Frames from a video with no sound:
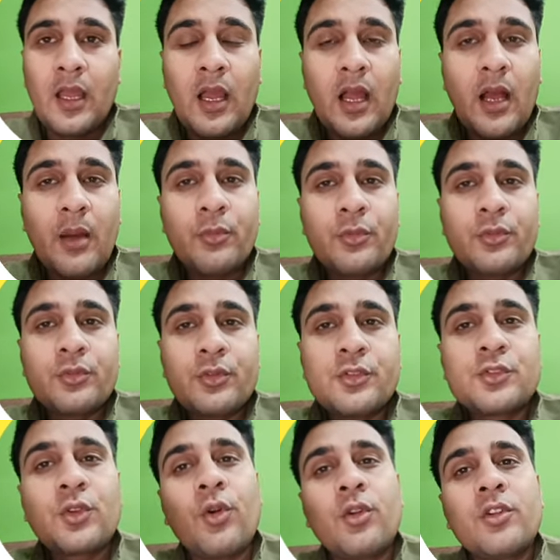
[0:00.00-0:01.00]
अब उसको
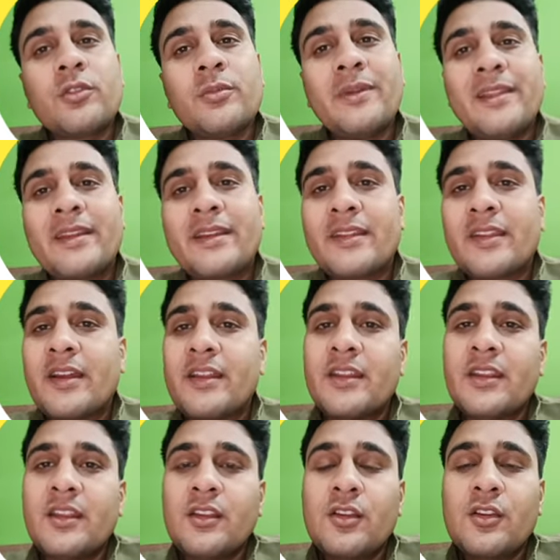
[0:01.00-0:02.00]
शॉर्ट में लिखना ही
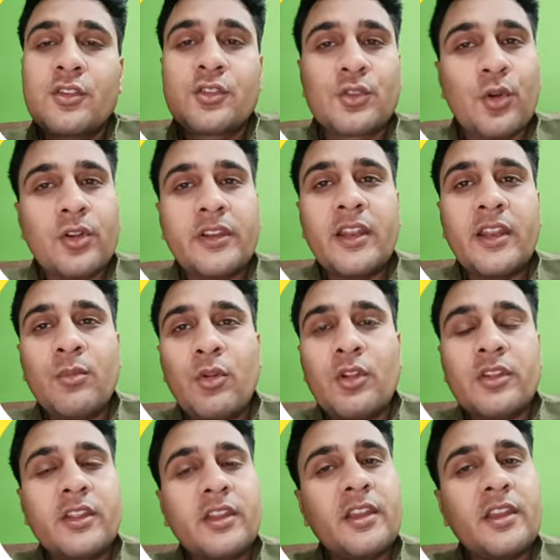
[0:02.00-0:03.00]
शॉर्ट एंड
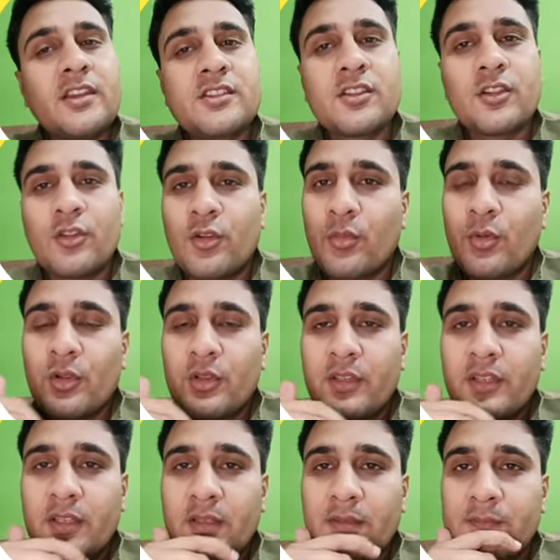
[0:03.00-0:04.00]
बोलते हैं स्टेनो बोलते
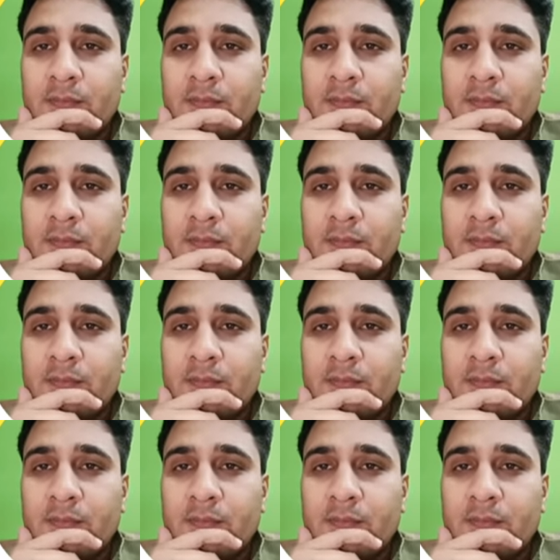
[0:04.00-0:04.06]
हैं